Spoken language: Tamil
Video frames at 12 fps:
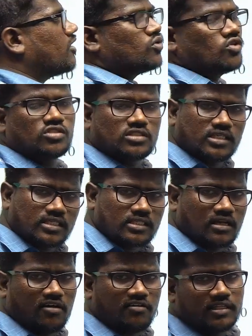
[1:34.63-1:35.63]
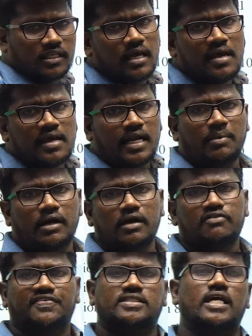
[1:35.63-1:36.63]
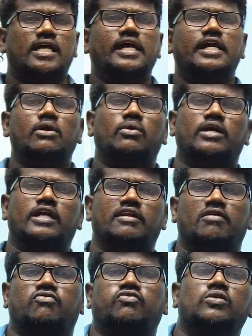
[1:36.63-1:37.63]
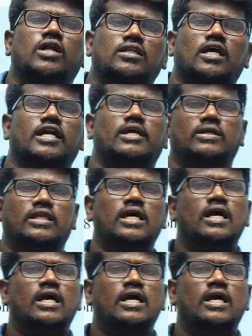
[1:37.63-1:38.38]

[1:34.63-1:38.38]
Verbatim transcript: 2006 வந்து நமக்கு FSI என்ற ஒரு நிறுவனம் ஃபுட் அத்தாரிட்டி வந்து